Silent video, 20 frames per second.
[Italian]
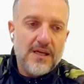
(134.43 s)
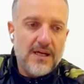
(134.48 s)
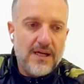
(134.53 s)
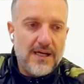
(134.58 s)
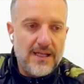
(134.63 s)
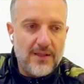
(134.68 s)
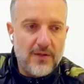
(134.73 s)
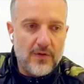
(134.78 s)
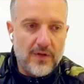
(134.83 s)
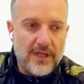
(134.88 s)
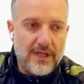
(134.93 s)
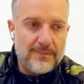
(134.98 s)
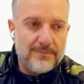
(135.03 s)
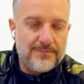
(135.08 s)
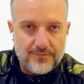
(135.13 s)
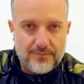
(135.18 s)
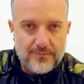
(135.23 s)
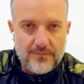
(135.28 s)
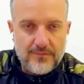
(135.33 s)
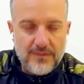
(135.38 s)
Allora,
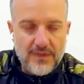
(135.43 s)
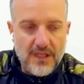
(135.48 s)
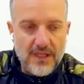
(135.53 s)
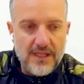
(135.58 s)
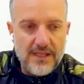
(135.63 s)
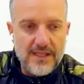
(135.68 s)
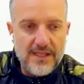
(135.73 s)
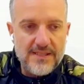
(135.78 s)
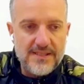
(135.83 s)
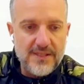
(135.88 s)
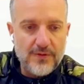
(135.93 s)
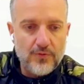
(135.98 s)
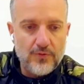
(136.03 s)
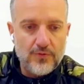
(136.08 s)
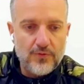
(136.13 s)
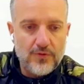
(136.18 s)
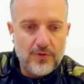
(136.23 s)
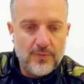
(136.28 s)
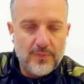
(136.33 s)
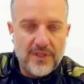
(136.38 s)

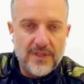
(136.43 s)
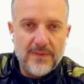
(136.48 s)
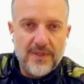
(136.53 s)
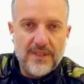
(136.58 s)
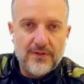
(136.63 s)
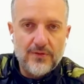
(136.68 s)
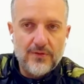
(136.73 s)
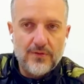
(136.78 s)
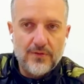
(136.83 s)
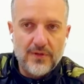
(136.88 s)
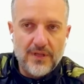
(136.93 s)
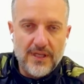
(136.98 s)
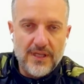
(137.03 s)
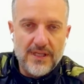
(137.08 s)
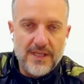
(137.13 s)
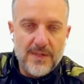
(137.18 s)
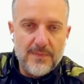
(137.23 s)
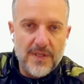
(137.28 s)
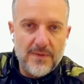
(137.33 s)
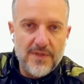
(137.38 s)
Innanzitutto premetto che
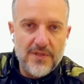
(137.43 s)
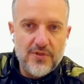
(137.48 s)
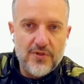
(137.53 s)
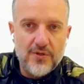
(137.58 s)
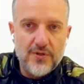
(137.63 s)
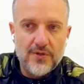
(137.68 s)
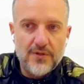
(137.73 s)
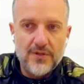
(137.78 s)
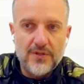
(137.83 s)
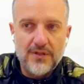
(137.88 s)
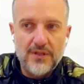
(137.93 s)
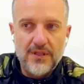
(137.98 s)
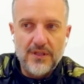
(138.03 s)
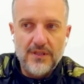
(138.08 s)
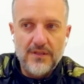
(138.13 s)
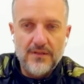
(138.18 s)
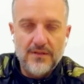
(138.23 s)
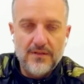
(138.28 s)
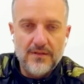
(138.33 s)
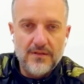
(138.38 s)
nei primi giorni,